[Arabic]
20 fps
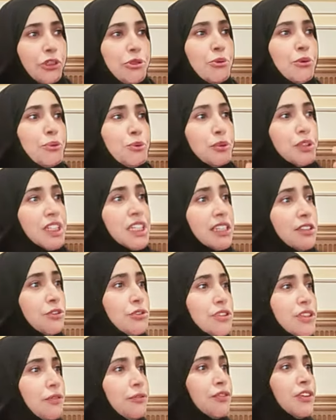انه نعيد
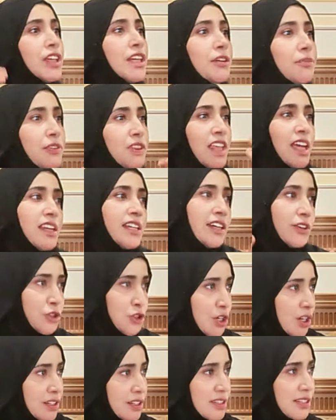التفكير في ذلك
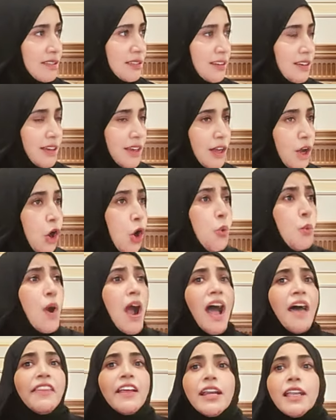الشخص هو
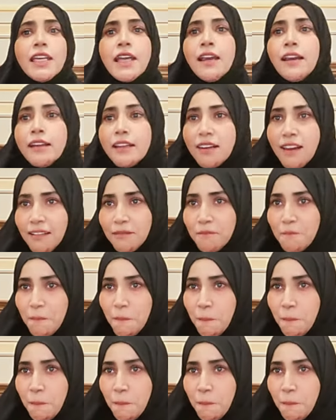هذا اللي يهلكنا